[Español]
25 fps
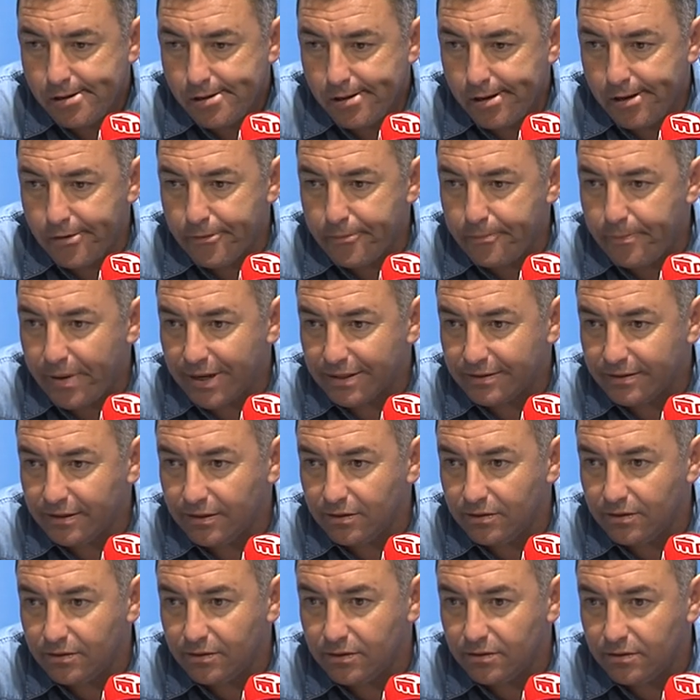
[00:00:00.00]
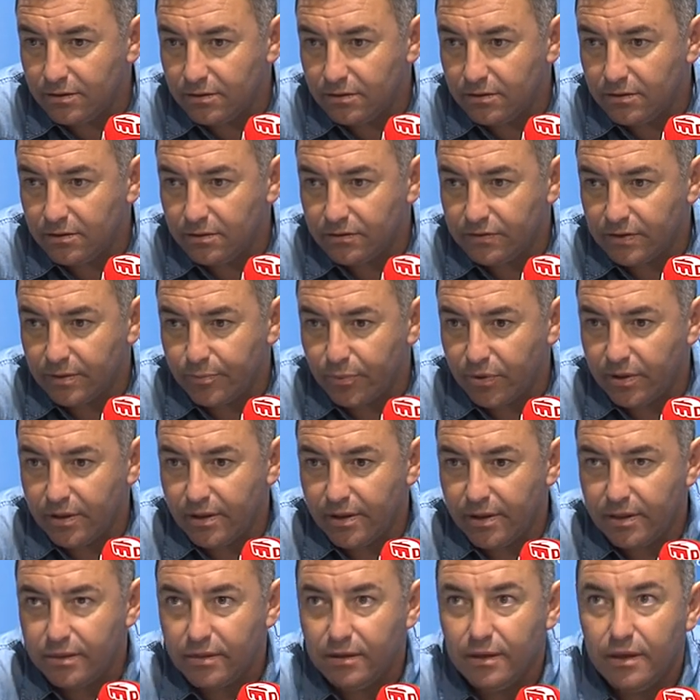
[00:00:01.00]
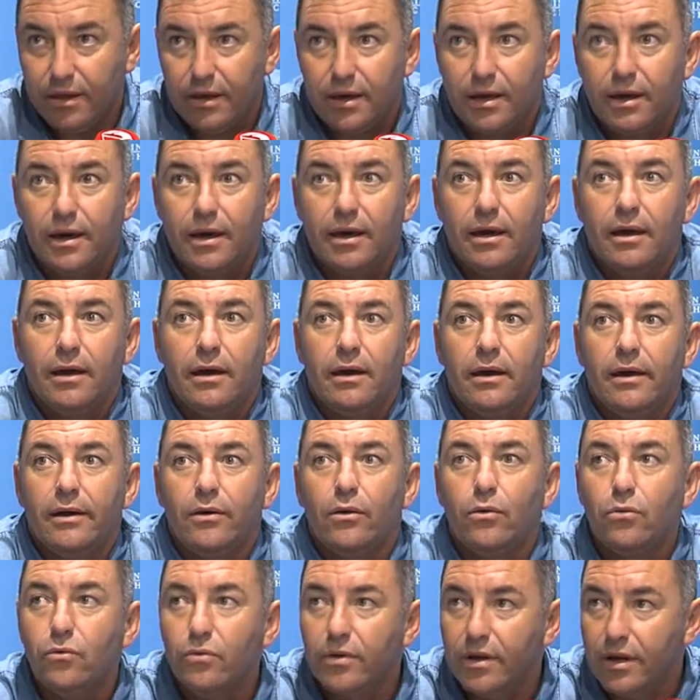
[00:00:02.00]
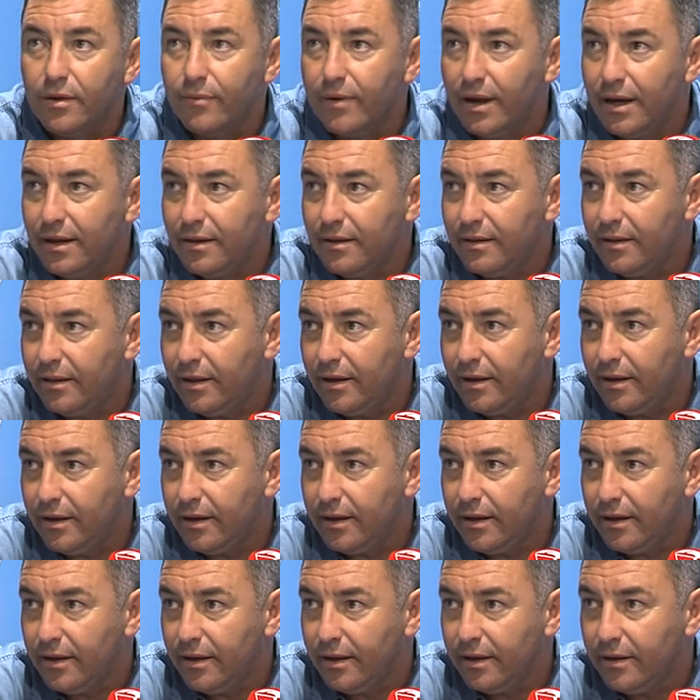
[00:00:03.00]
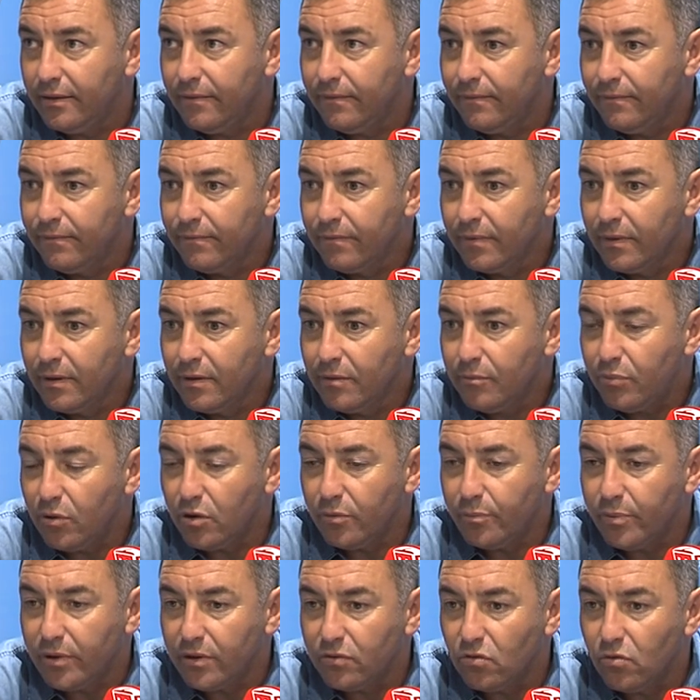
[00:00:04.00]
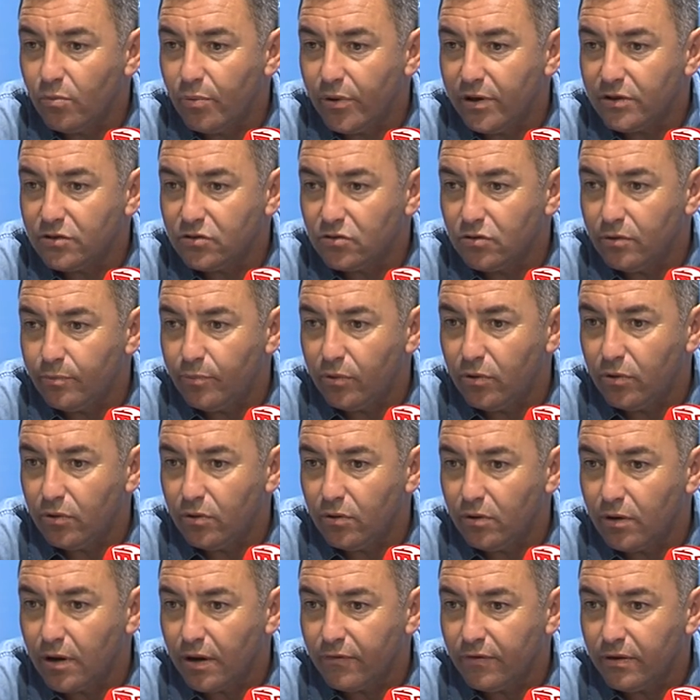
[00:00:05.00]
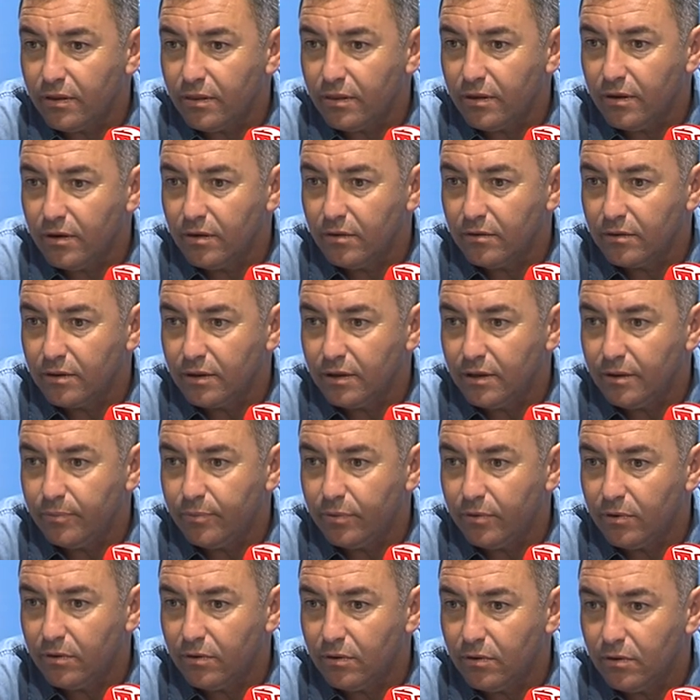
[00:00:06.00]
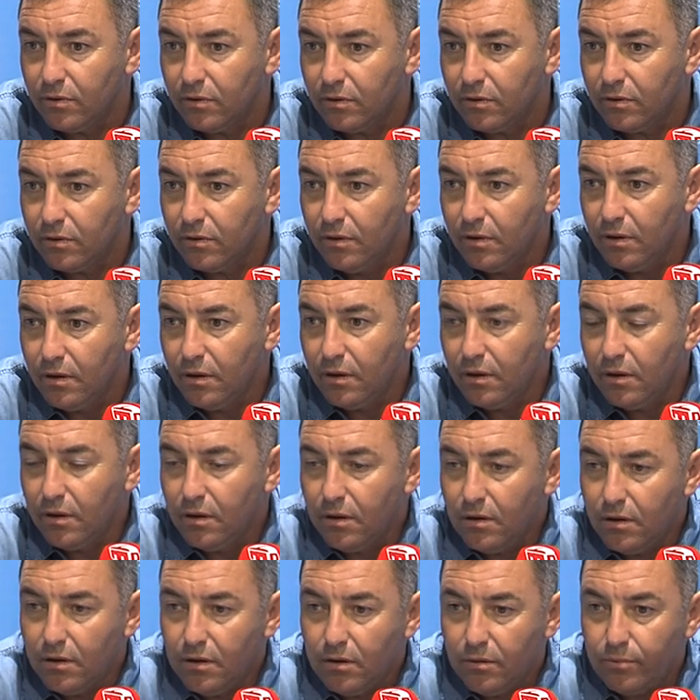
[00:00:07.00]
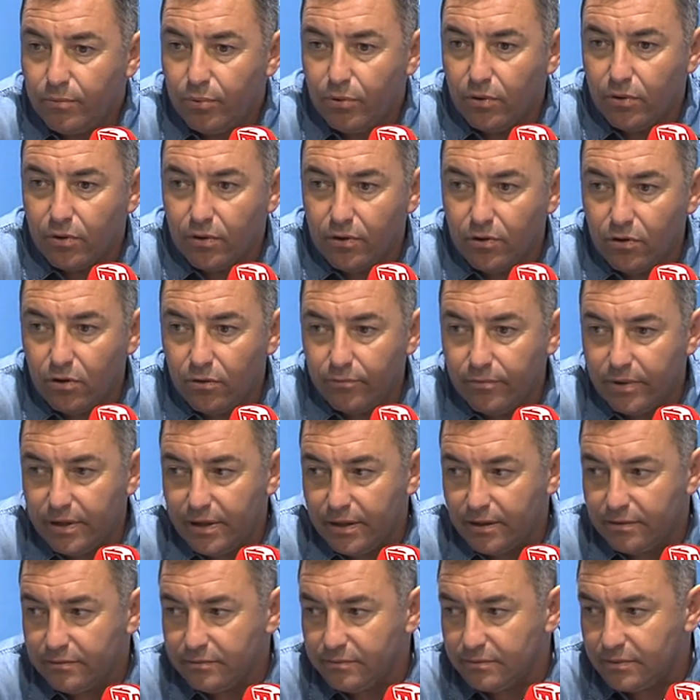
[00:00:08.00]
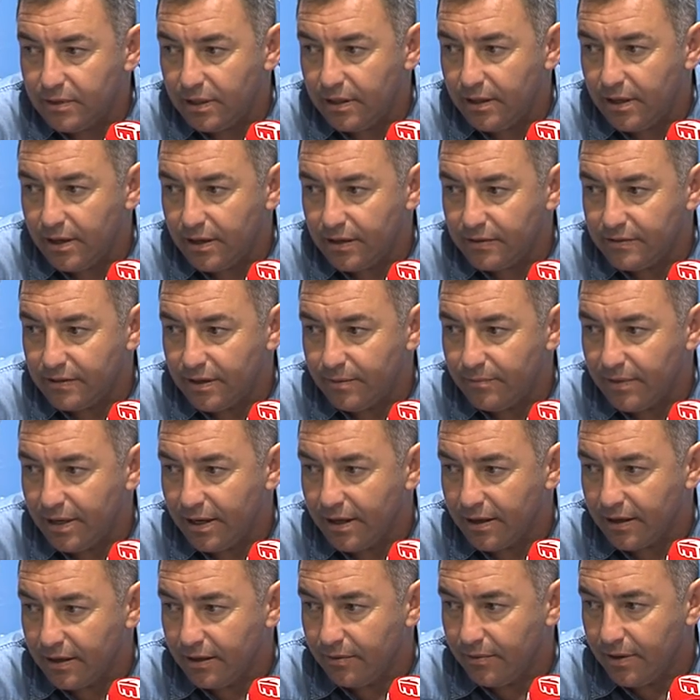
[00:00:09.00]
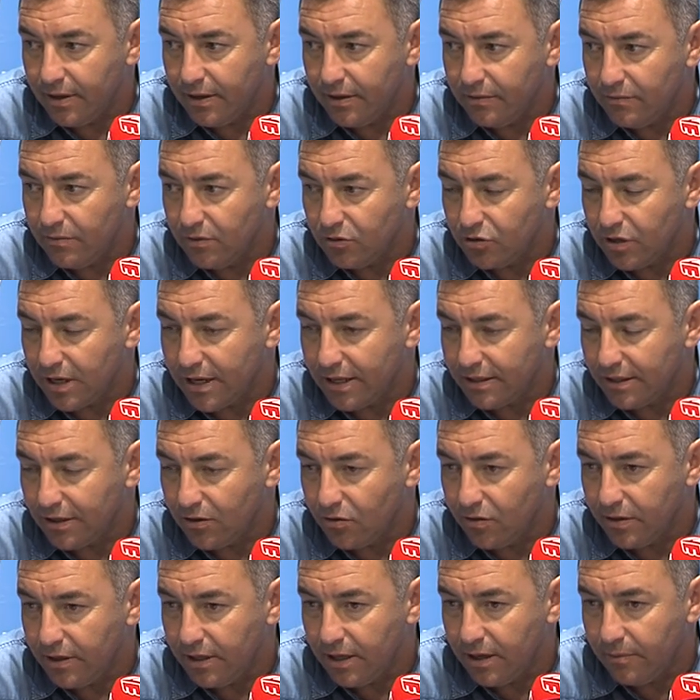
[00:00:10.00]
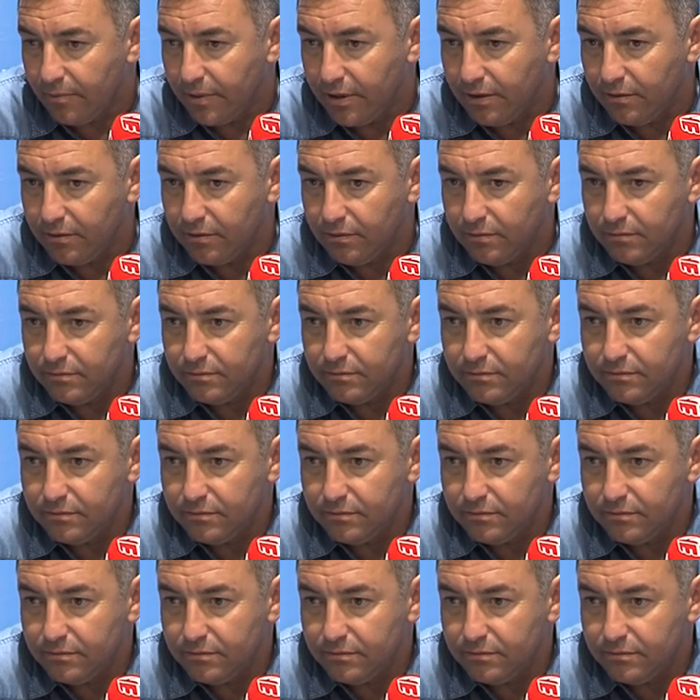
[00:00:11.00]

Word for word: es un partido, se puede decir, que con un rival de, por presupuesto, por afición y por, por nombre, tenía que estar más arriba, en otra categoría, pero